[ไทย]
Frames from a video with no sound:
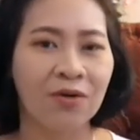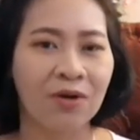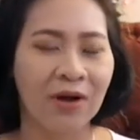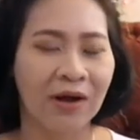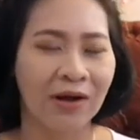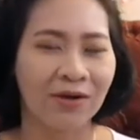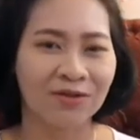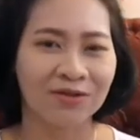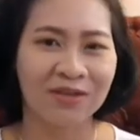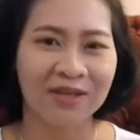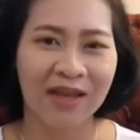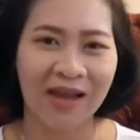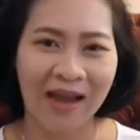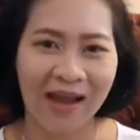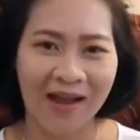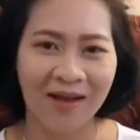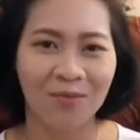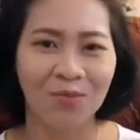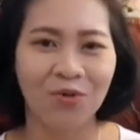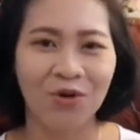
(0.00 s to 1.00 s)
เอา
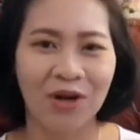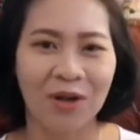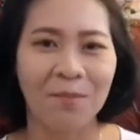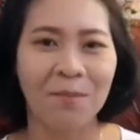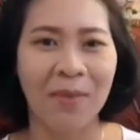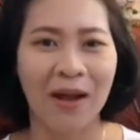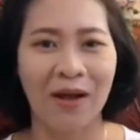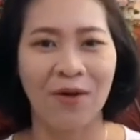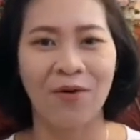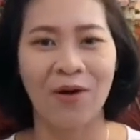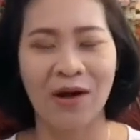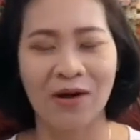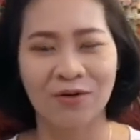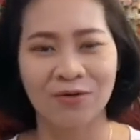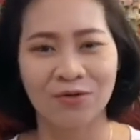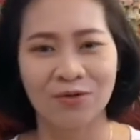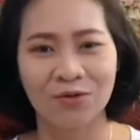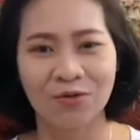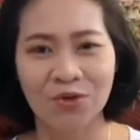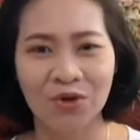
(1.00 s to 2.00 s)
ช่างผู้รับเหมา เอา
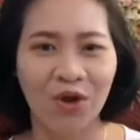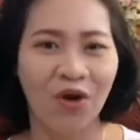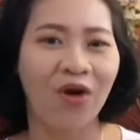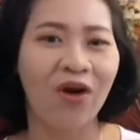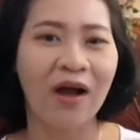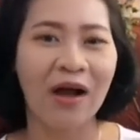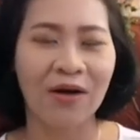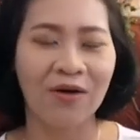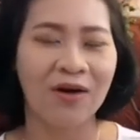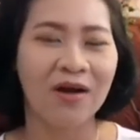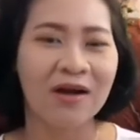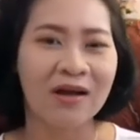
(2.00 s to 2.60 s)
ลูกน้อง เอา